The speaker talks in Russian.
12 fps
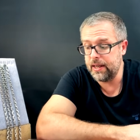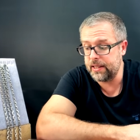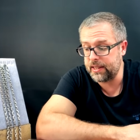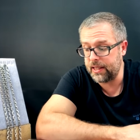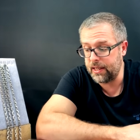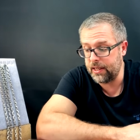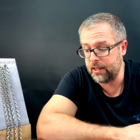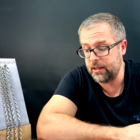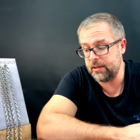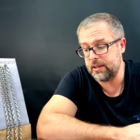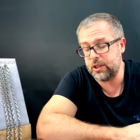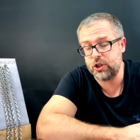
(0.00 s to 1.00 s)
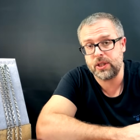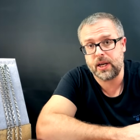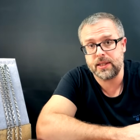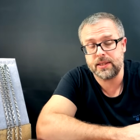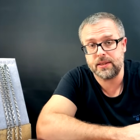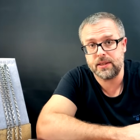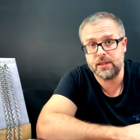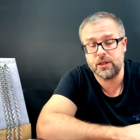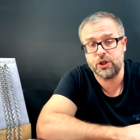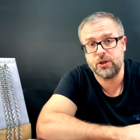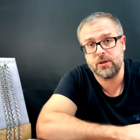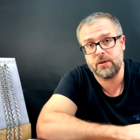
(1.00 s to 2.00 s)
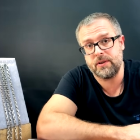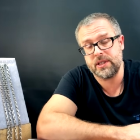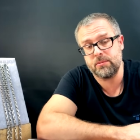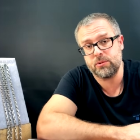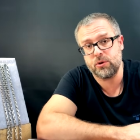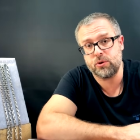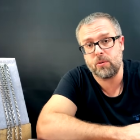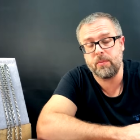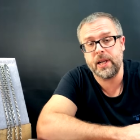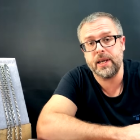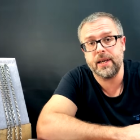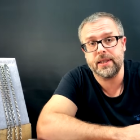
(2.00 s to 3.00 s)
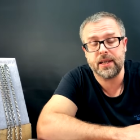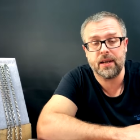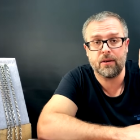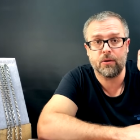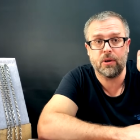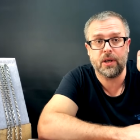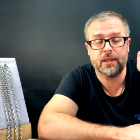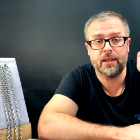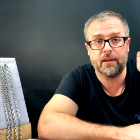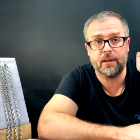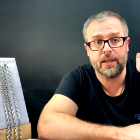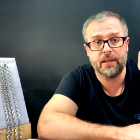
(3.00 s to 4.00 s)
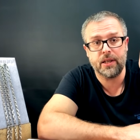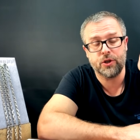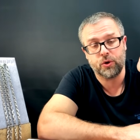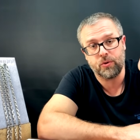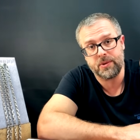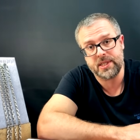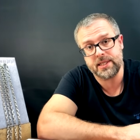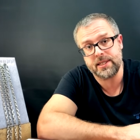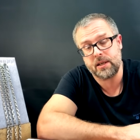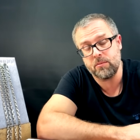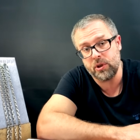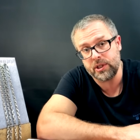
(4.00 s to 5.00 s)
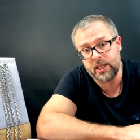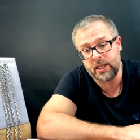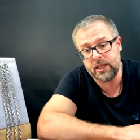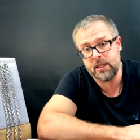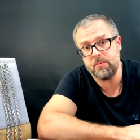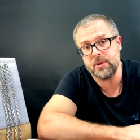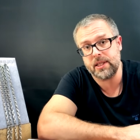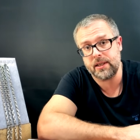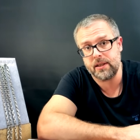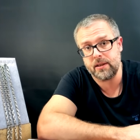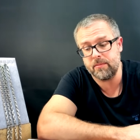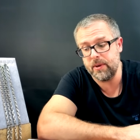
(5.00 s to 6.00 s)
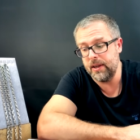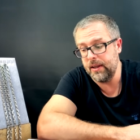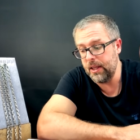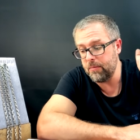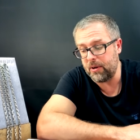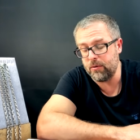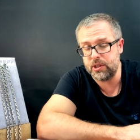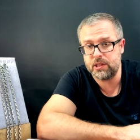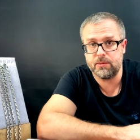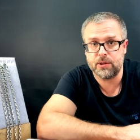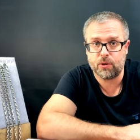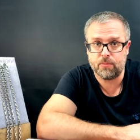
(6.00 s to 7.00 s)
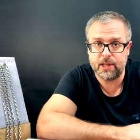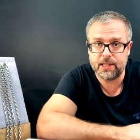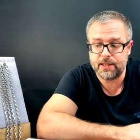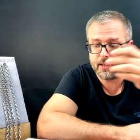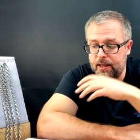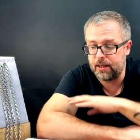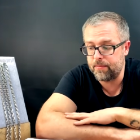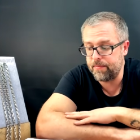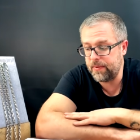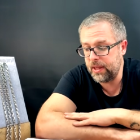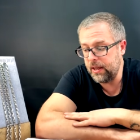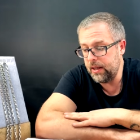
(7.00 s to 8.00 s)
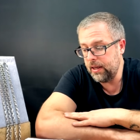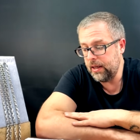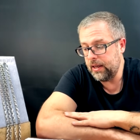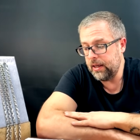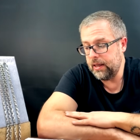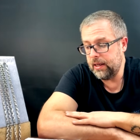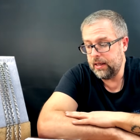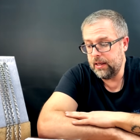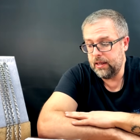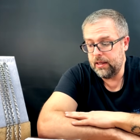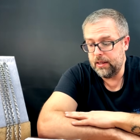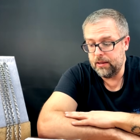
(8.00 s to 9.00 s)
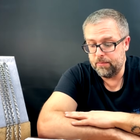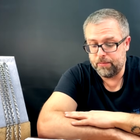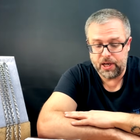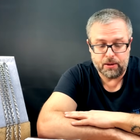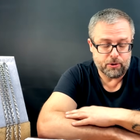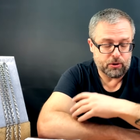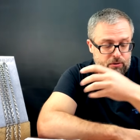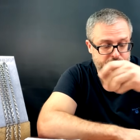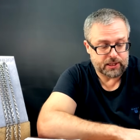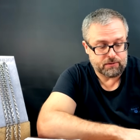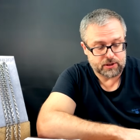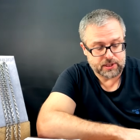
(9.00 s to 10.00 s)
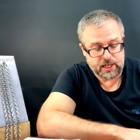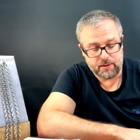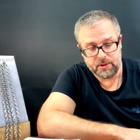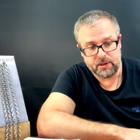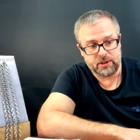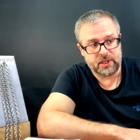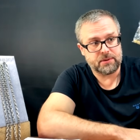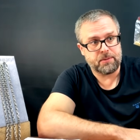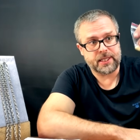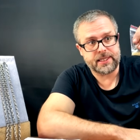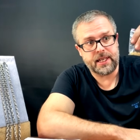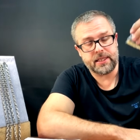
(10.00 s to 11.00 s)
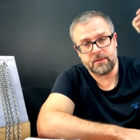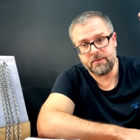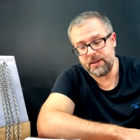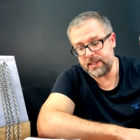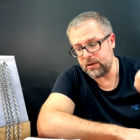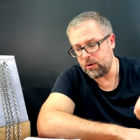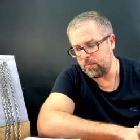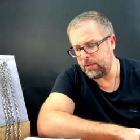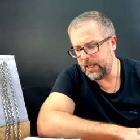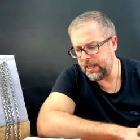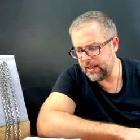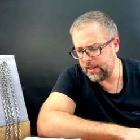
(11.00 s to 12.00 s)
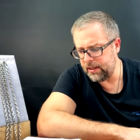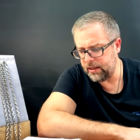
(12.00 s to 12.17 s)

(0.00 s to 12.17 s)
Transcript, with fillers: Это на 14 800 рублей. Это я отдал литейщику вместе с работой и металлом. По 80 рублей за грамм. Приобрел вот эти вот камни, вот этот с браслетом 200 рублей.